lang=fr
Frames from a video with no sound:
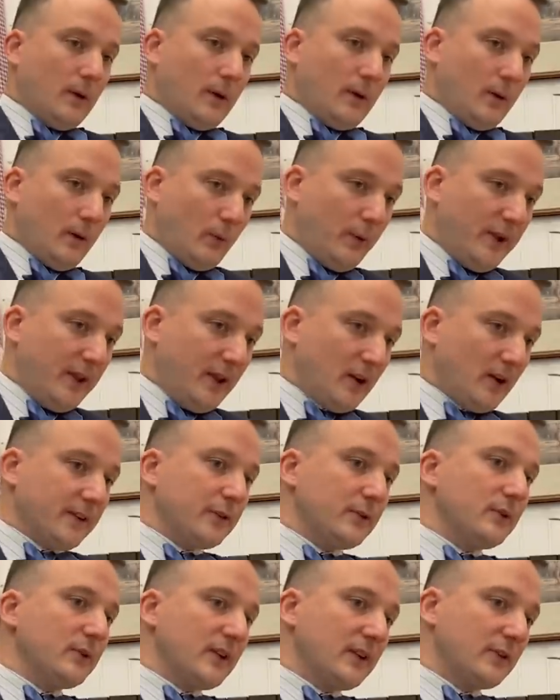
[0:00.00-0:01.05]
Oui, alors
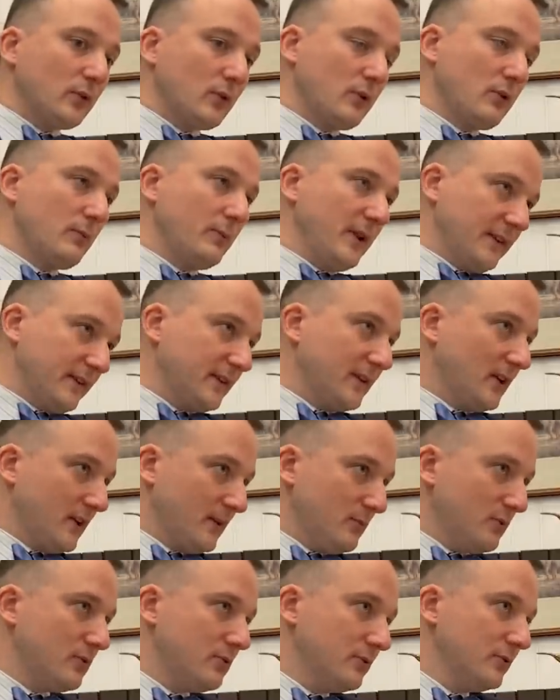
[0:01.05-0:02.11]
c'est une question complexe qui a
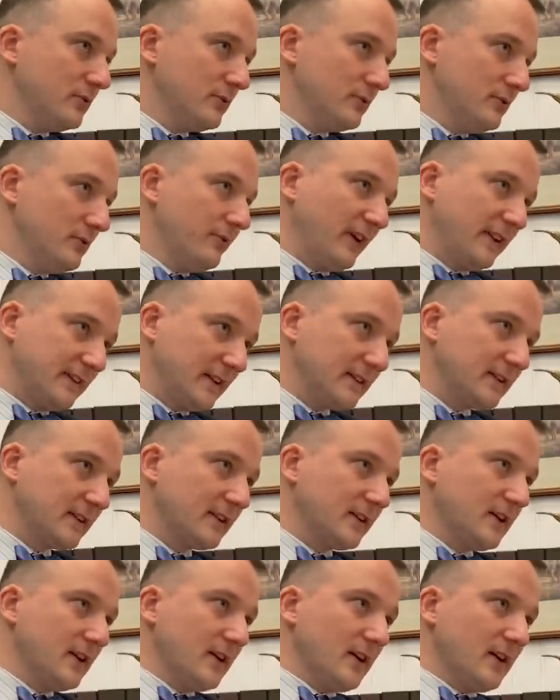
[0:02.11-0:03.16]
beaucoup de, facettes.
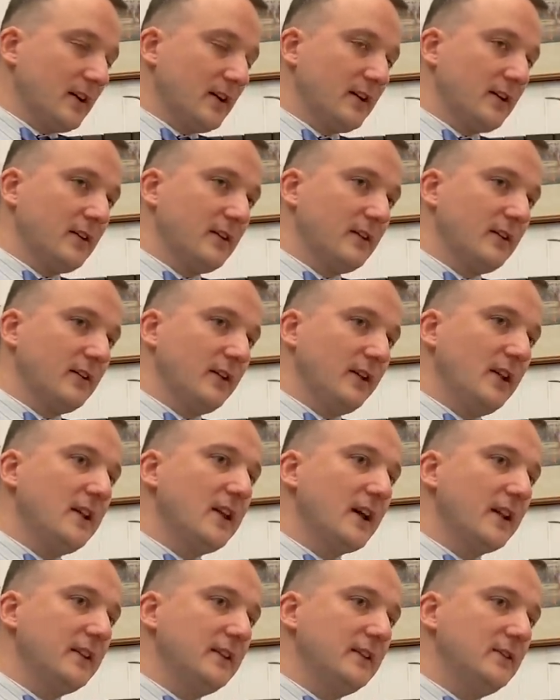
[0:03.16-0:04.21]
Euh, il y
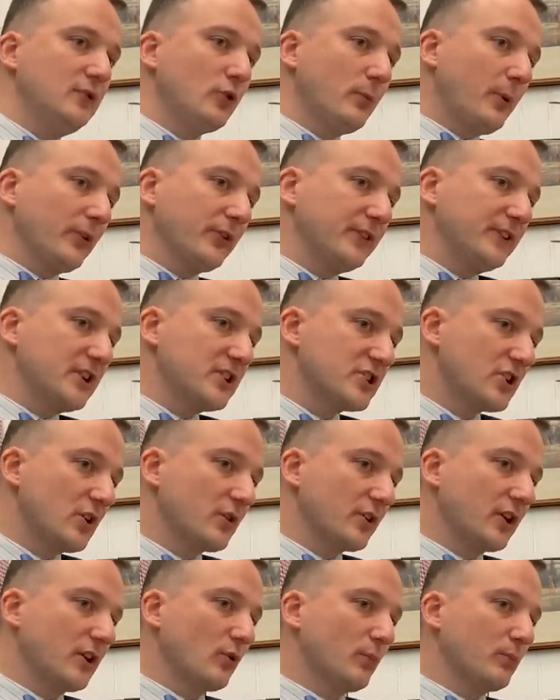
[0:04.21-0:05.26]
a, je pense, des gens
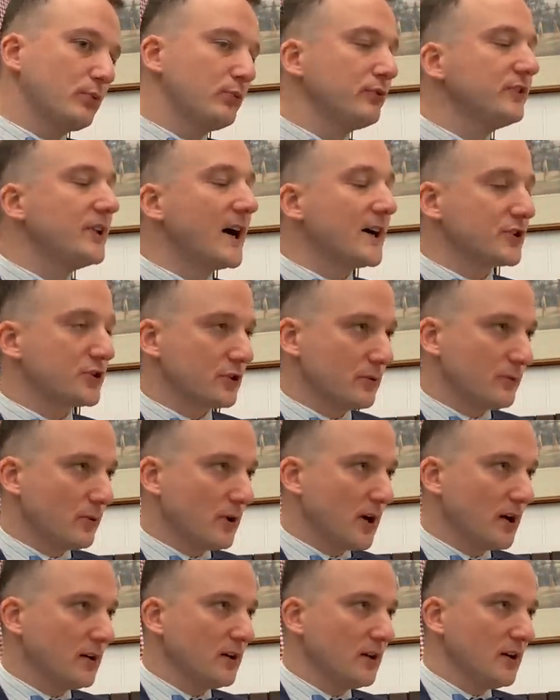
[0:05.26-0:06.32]
qui ont plus d'âge que
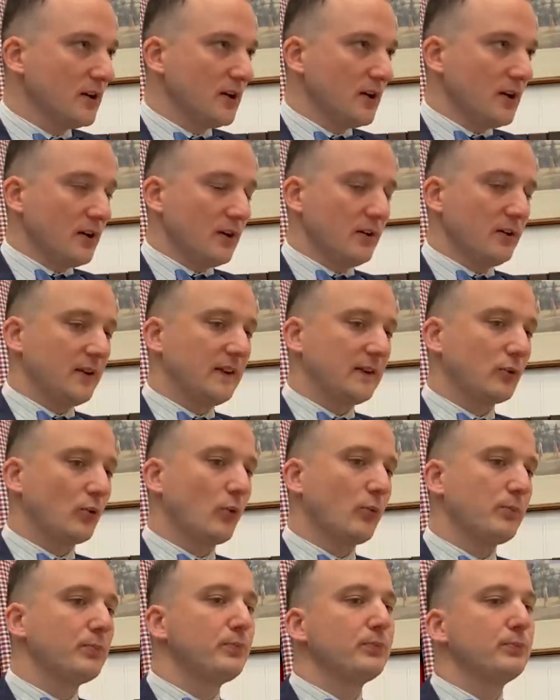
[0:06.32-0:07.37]
moi, euh, qui
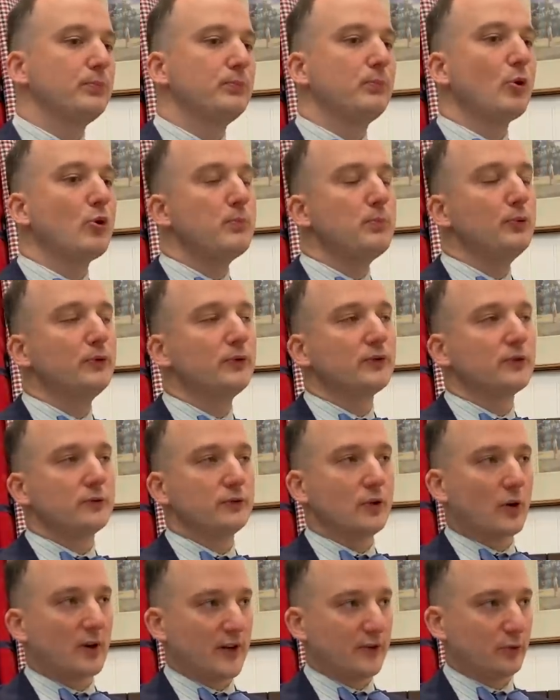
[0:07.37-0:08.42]
seront beaucoup plus
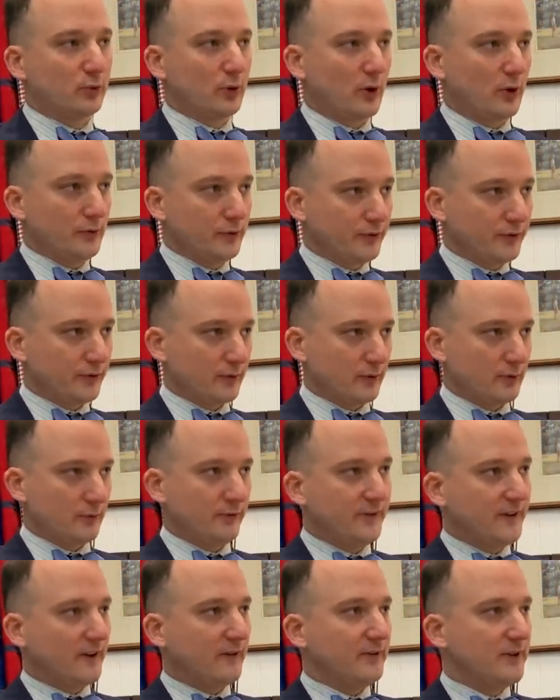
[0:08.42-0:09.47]
dans l'assurance euh,
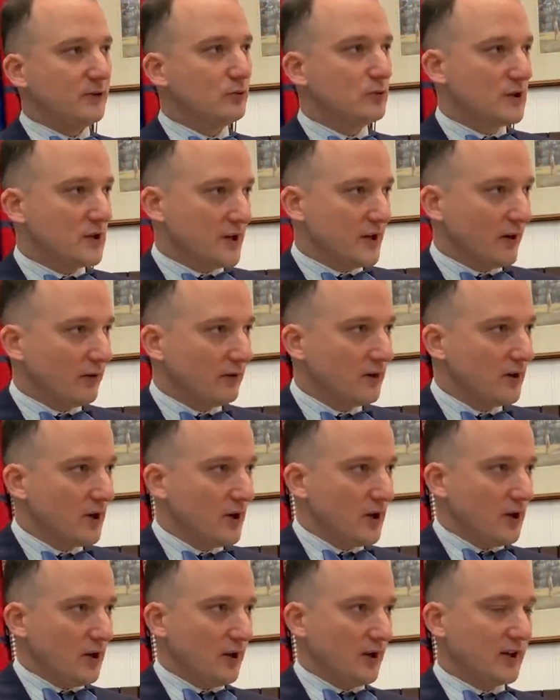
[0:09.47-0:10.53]
vis-à-vis du client
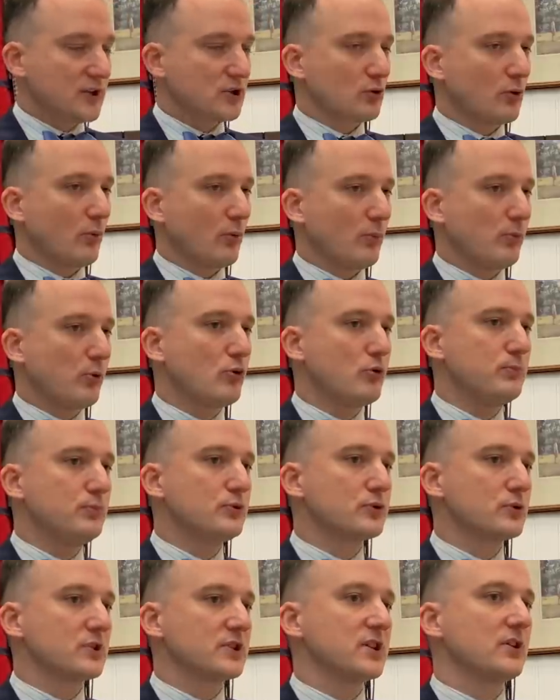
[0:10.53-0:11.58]
et qui seront beaucoup
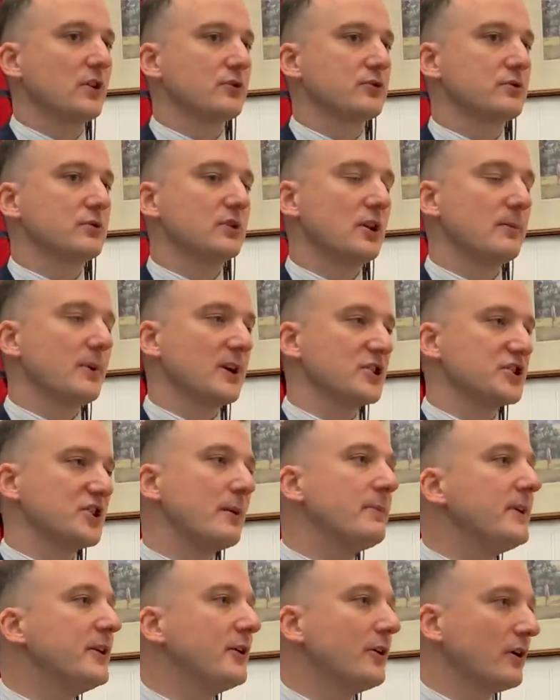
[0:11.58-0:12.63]
plus aussi dans une démarche
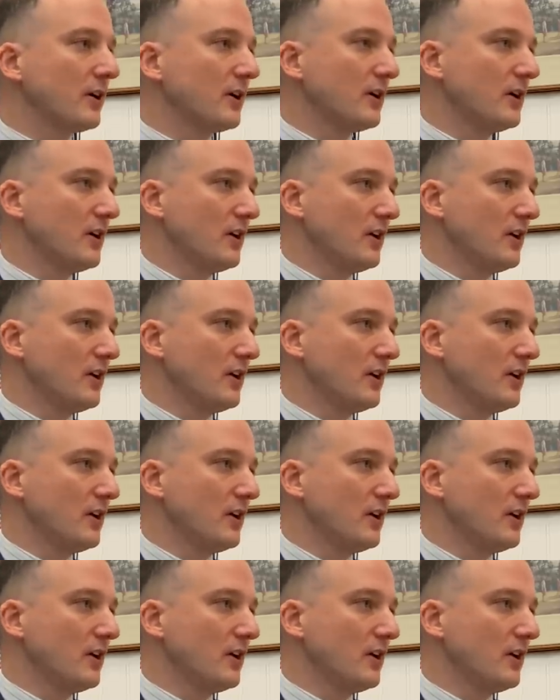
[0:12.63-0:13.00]
d'habilleur.